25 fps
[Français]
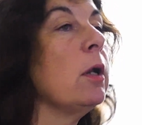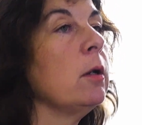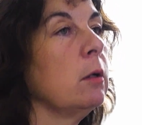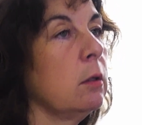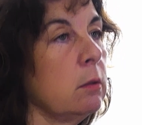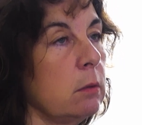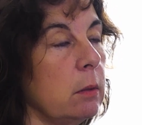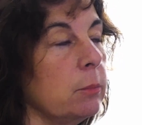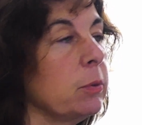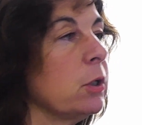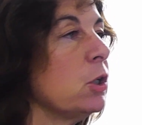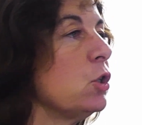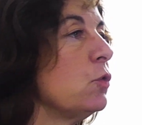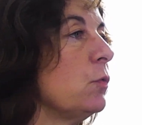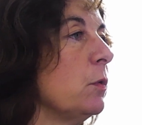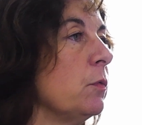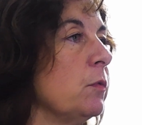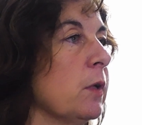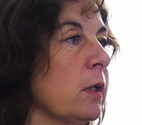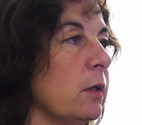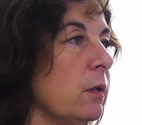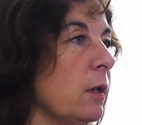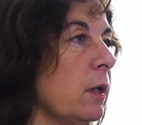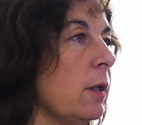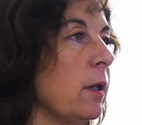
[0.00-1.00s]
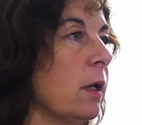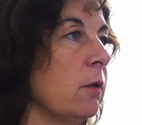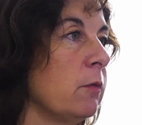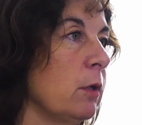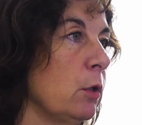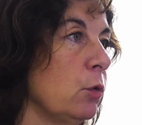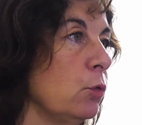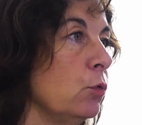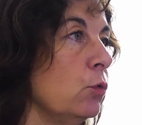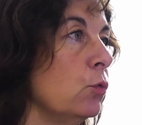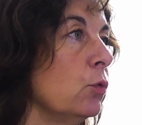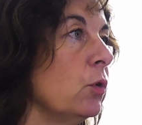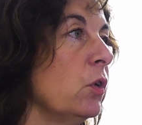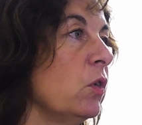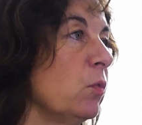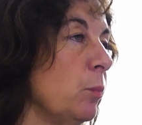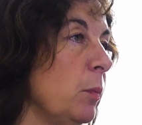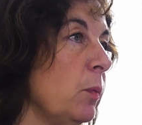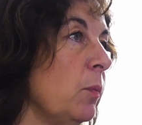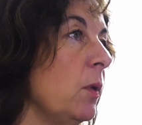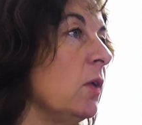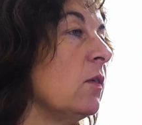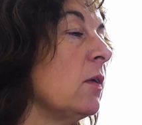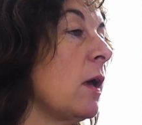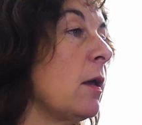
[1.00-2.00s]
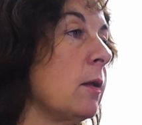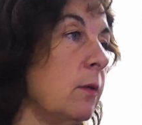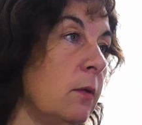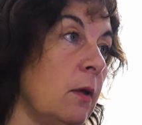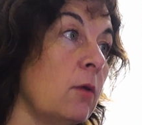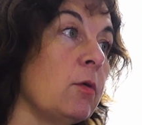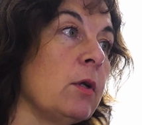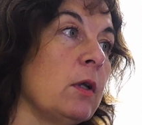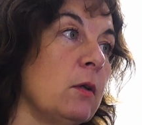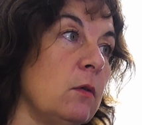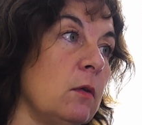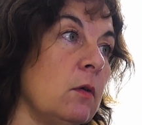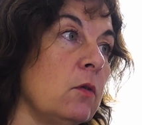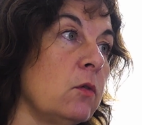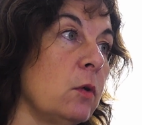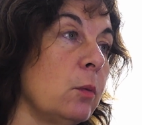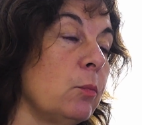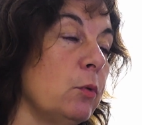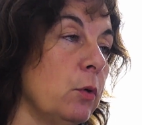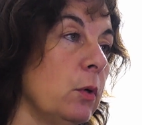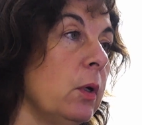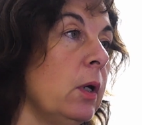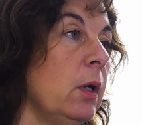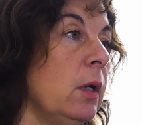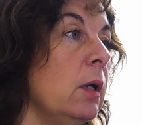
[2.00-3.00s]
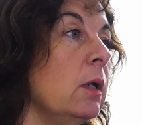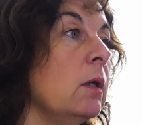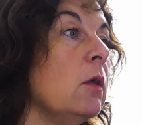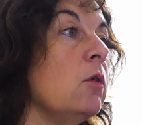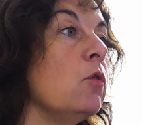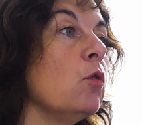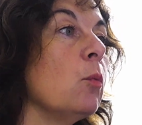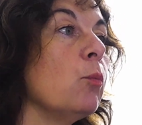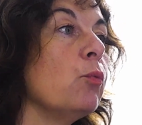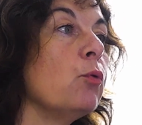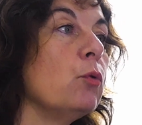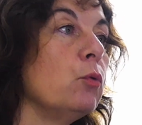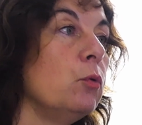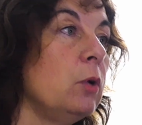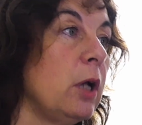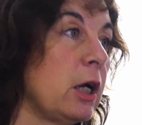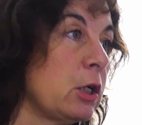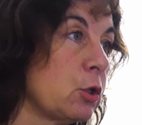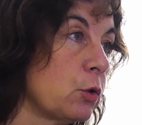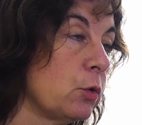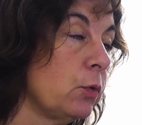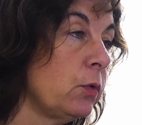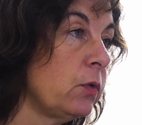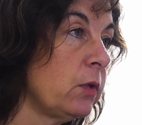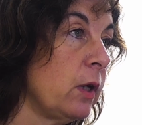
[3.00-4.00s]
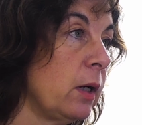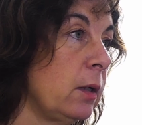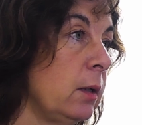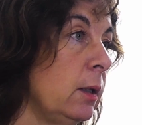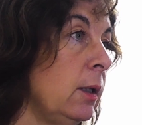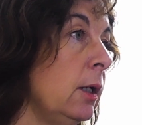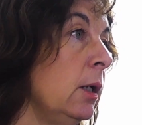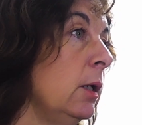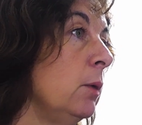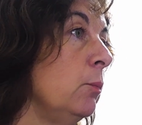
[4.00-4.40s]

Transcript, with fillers: Alors après, je vais faire des liens avec le tourisme, mais c'est d'avoir des exemples qui sont plus larges que ça,